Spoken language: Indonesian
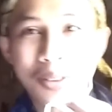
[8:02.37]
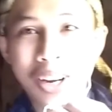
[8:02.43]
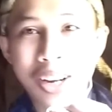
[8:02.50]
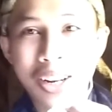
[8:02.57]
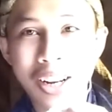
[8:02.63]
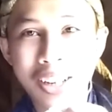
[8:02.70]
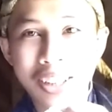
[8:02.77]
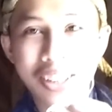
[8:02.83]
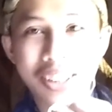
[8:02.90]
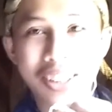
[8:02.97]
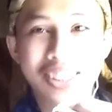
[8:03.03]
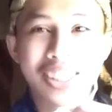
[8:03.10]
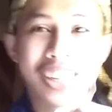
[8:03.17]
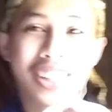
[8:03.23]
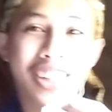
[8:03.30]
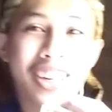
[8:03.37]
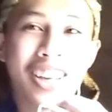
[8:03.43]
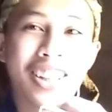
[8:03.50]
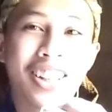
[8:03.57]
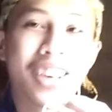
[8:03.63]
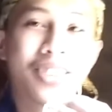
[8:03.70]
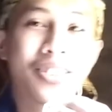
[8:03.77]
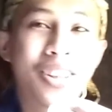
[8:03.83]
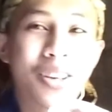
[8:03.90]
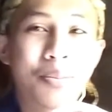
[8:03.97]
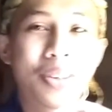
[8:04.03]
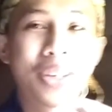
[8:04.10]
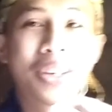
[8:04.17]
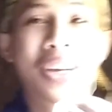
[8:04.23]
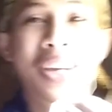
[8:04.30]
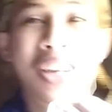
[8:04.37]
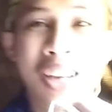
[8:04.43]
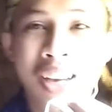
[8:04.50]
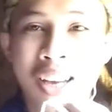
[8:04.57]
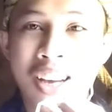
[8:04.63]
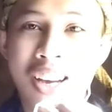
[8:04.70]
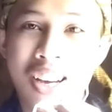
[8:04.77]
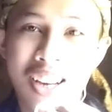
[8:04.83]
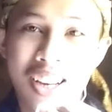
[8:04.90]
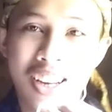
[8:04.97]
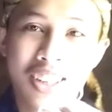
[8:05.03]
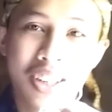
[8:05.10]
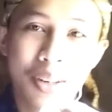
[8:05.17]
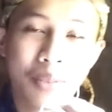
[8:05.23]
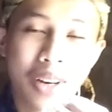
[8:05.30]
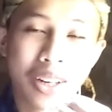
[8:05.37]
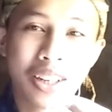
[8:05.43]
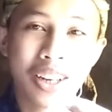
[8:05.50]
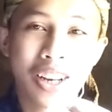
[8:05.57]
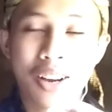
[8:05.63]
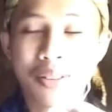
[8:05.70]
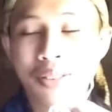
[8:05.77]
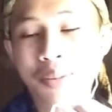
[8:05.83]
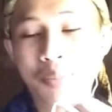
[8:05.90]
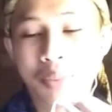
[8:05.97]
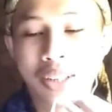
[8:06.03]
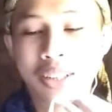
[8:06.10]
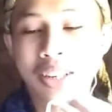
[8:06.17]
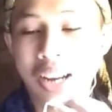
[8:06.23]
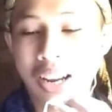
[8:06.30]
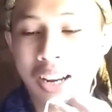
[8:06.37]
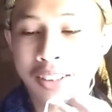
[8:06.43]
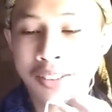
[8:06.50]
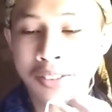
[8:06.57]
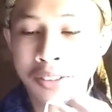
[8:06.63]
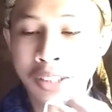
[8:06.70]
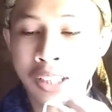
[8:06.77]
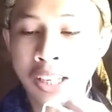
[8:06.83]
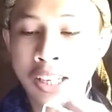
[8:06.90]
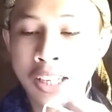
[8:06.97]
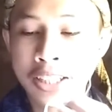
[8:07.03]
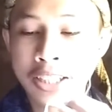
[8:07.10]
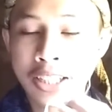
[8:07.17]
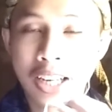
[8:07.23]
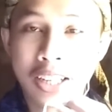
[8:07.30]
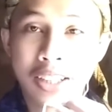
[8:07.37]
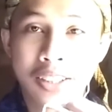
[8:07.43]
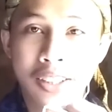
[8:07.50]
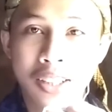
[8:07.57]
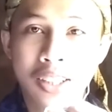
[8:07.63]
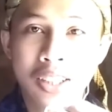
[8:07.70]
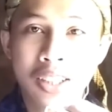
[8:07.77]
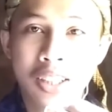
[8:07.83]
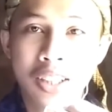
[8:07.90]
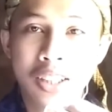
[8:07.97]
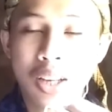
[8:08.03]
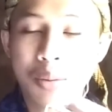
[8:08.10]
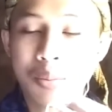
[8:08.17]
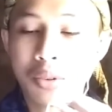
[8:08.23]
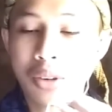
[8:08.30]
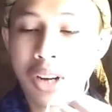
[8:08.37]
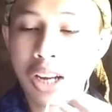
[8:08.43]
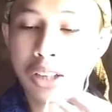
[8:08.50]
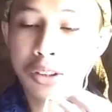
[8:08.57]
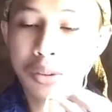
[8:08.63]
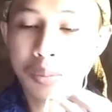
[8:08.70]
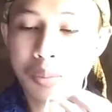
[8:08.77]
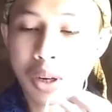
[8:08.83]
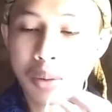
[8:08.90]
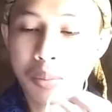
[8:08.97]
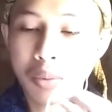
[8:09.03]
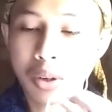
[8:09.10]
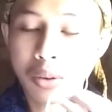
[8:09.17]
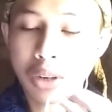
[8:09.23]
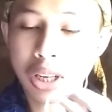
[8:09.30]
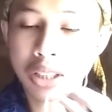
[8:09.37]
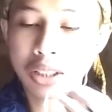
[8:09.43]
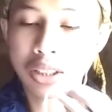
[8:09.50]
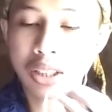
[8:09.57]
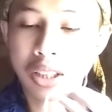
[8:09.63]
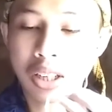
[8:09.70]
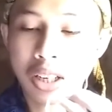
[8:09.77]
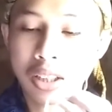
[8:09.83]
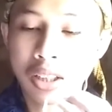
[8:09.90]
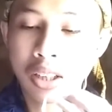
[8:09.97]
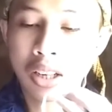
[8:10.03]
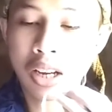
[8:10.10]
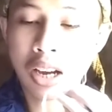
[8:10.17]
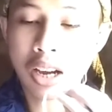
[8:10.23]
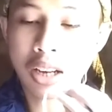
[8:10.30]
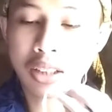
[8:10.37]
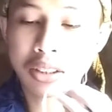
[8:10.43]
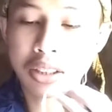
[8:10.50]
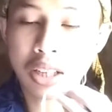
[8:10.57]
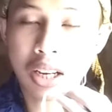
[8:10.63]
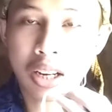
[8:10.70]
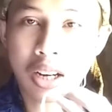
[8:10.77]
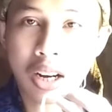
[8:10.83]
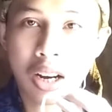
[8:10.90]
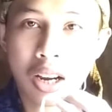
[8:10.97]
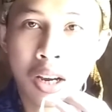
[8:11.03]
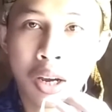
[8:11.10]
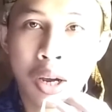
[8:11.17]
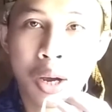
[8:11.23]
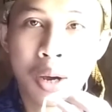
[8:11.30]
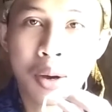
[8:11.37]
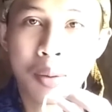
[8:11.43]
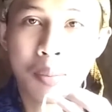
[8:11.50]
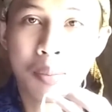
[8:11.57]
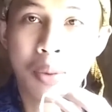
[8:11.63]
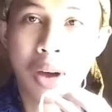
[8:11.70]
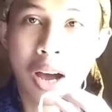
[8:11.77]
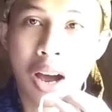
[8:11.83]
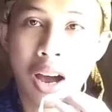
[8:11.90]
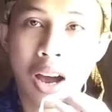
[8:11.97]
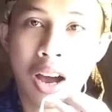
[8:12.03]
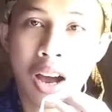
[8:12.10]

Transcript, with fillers: menukarkan diri saya tidak tahu tapi uh, di Marjikawi beda jadi kita mulai coba mengulas dengan aksara ba